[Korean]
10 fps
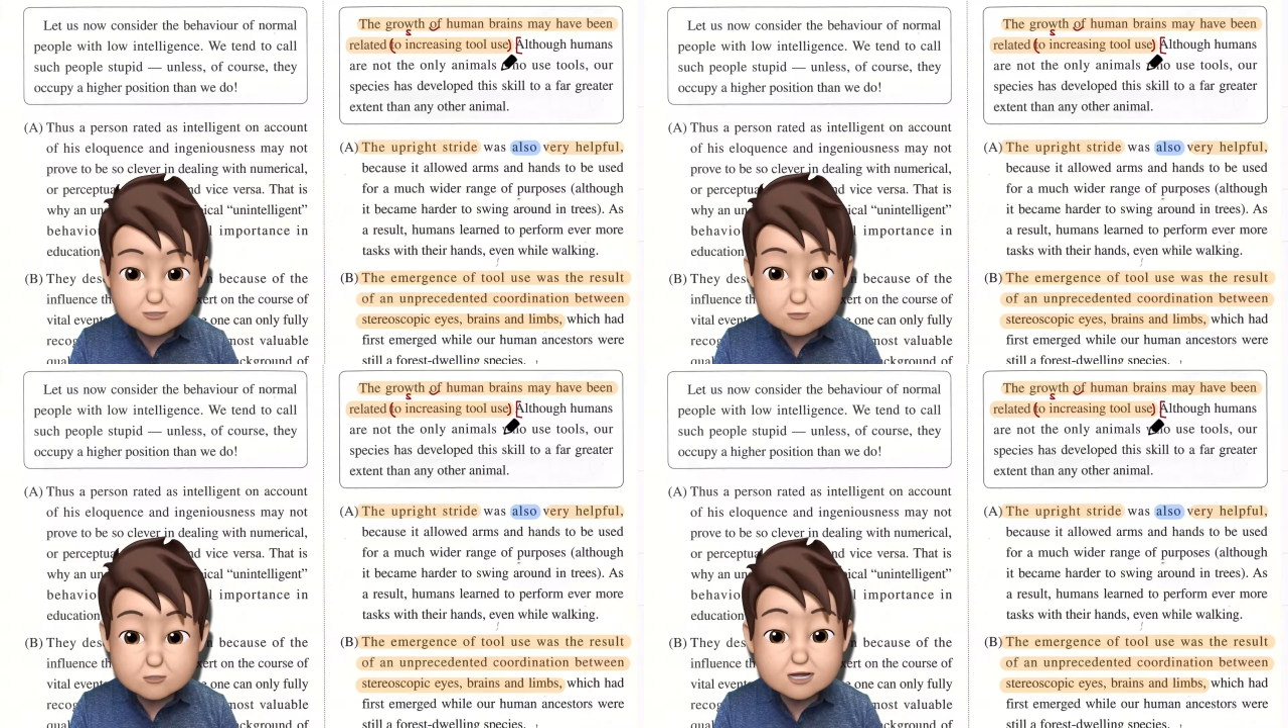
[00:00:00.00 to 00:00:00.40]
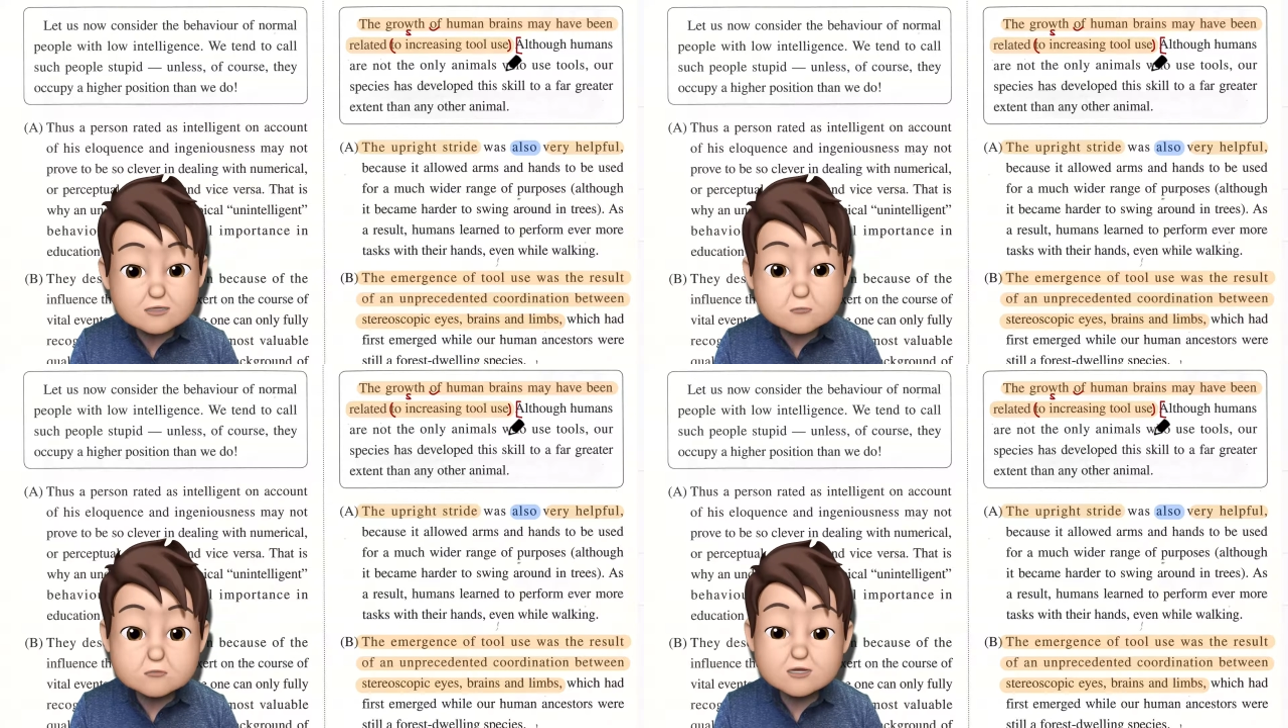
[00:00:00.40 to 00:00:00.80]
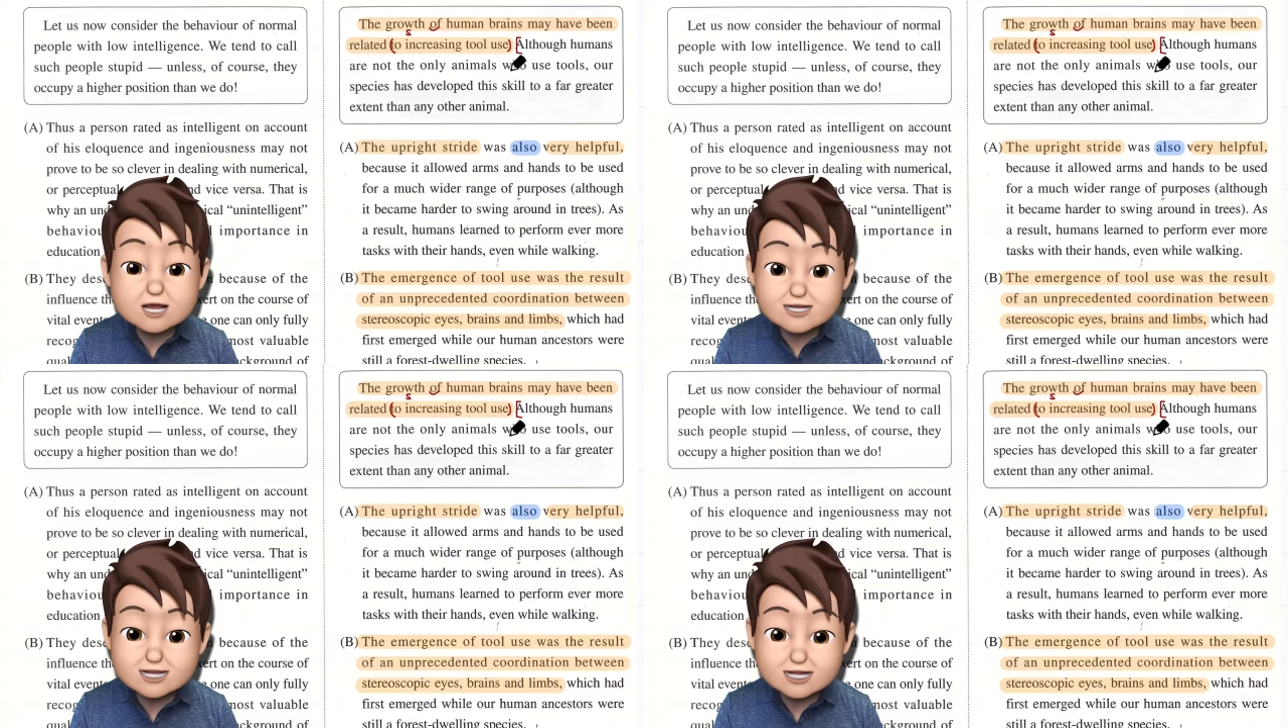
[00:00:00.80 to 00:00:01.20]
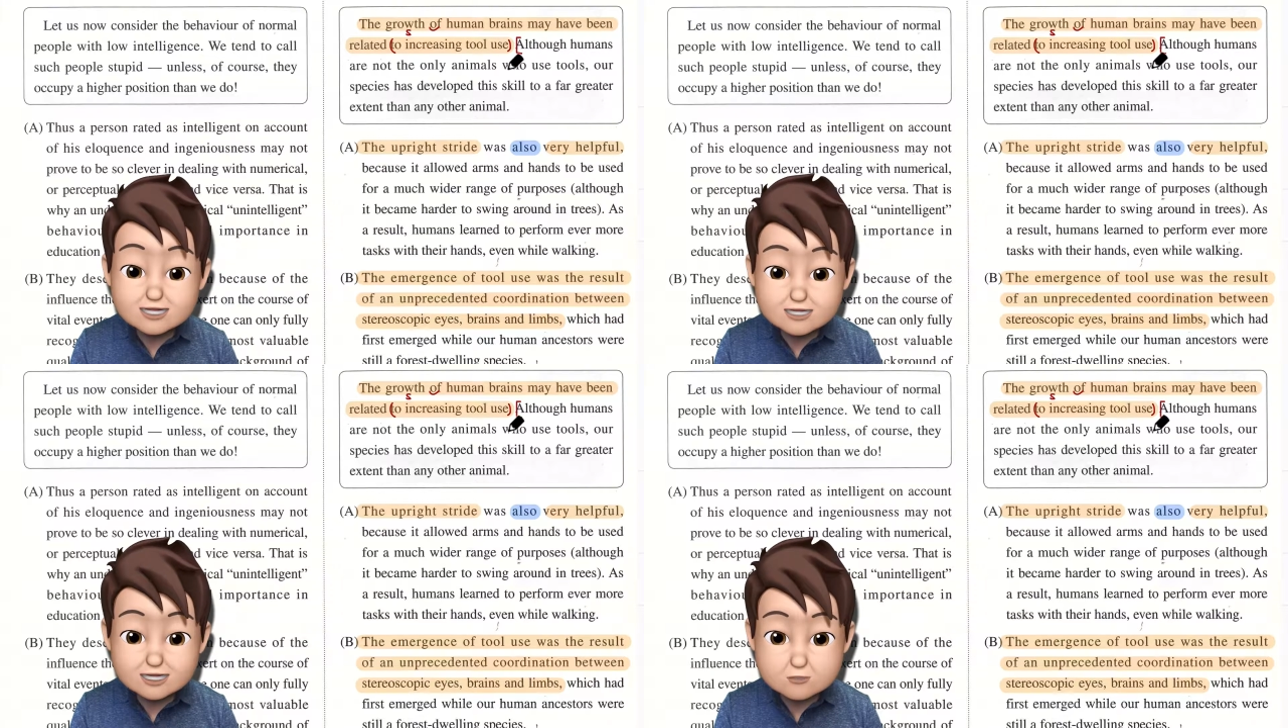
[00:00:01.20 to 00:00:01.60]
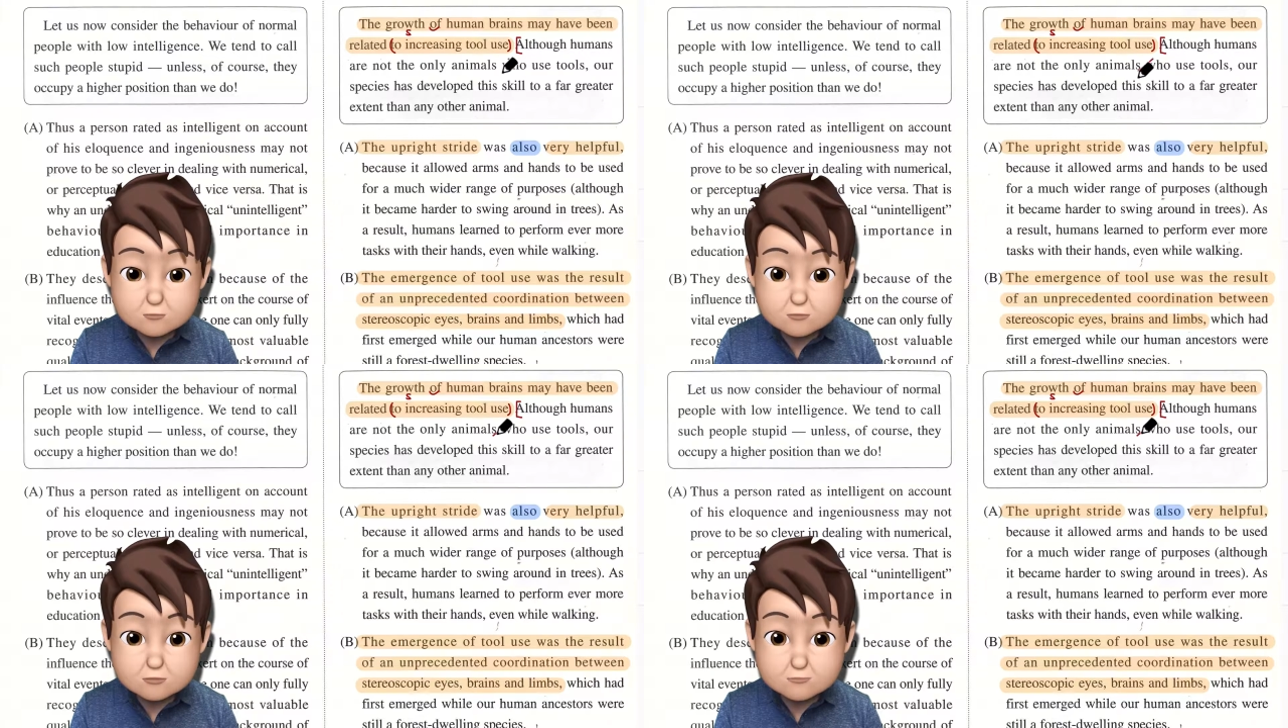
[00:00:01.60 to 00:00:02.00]
유일한 동물이 아니라
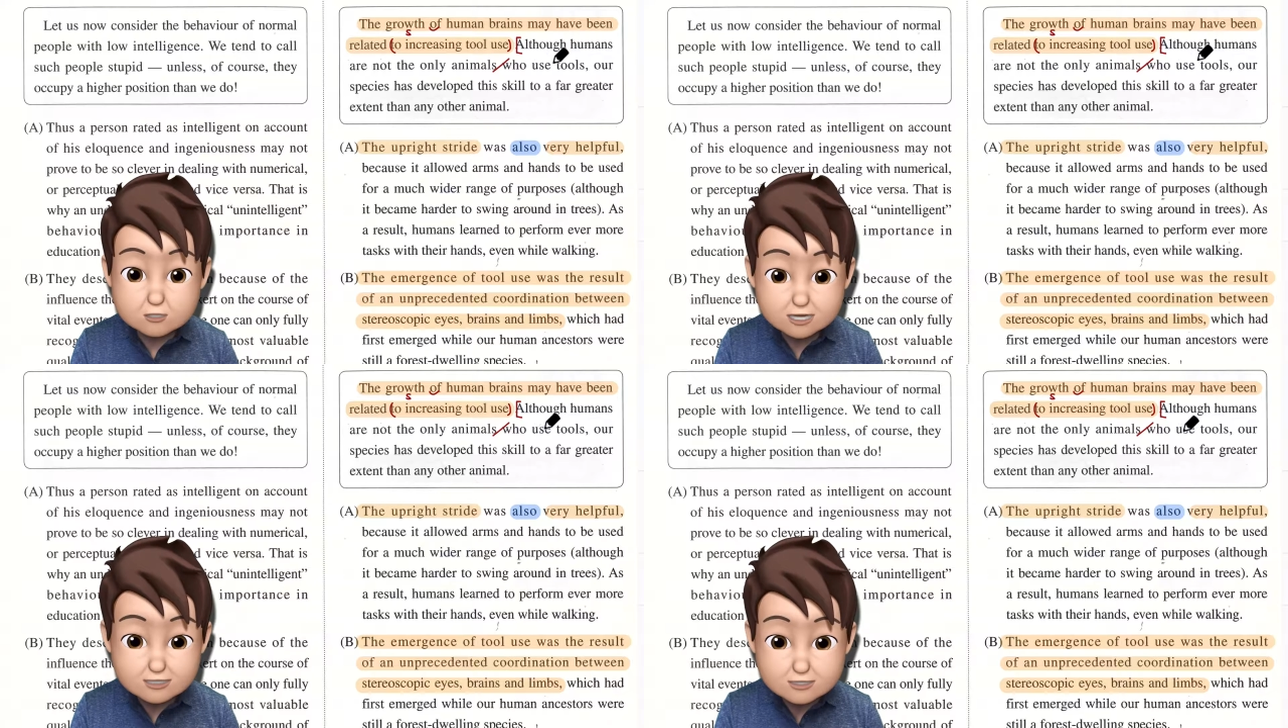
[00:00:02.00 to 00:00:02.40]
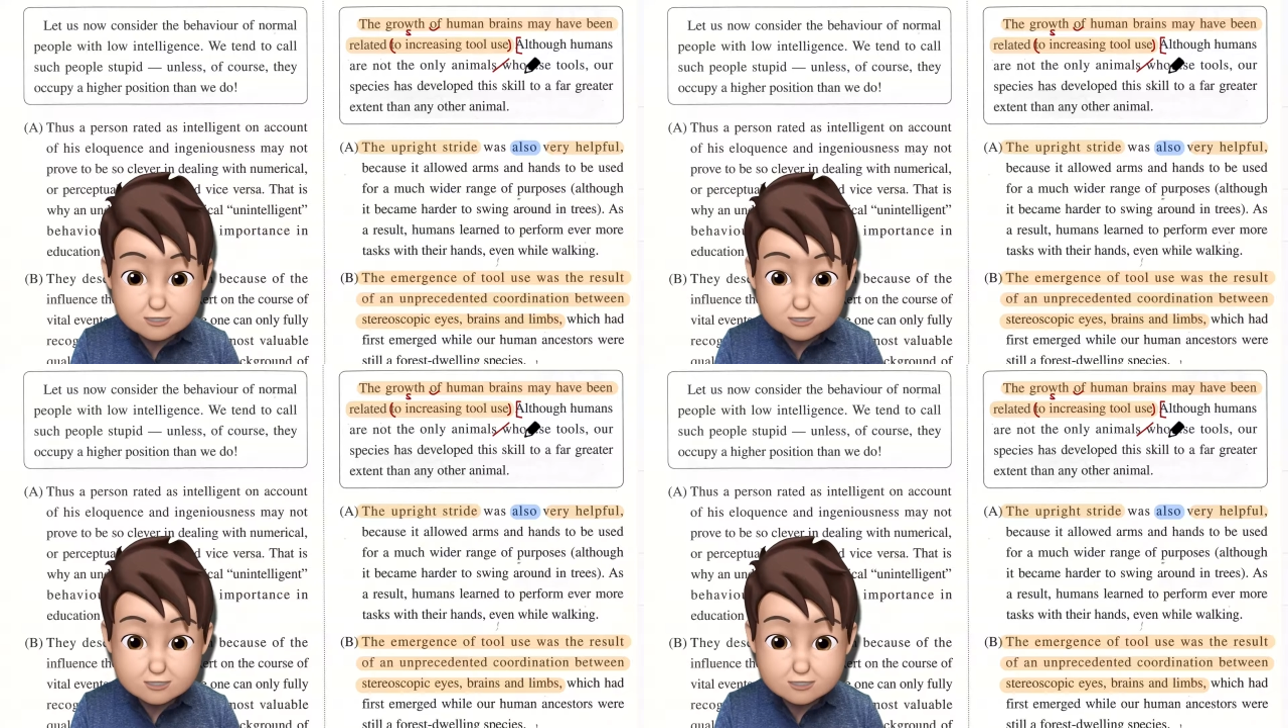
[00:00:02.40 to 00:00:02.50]
할지라도 뭐하는?